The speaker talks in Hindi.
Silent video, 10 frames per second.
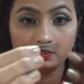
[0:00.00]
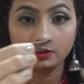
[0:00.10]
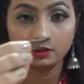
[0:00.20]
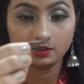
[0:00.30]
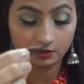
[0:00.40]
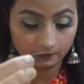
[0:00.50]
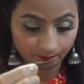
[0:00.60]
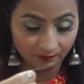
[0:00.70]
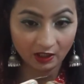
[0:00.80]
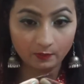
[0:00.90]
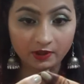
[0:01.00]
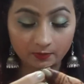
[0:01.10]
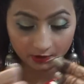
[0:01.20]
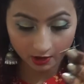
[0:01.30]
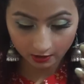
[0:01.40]
ये देखिए अभी
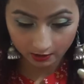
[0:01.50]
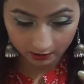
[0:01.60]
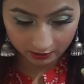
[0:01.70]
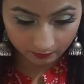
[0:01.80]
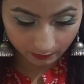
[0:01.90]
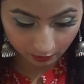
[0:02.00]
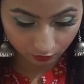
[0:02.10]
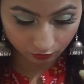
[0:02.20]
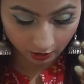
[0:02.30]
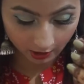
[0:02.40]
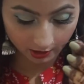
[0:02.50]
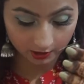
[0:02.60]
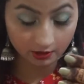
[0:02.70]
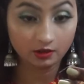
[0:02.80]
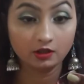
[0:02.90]
हम क्या करेंगे इसमें ग्लू
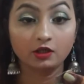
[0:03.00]
लगाएंगे